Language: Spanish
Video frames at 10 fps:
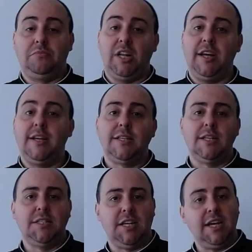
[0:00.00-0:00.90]

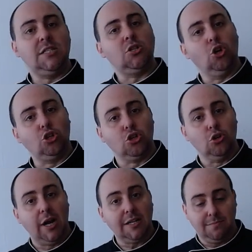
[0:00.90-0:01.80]
3, seis, ocho
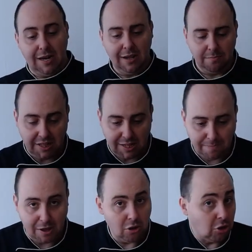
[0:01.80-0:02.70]
horas, ¿vale? Bien
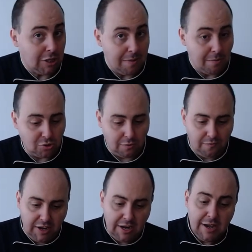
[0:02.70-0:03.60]
tapado, lo tapamos con
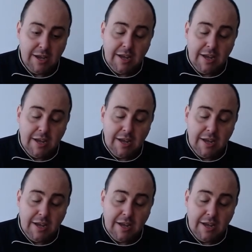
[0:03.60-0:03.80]
film.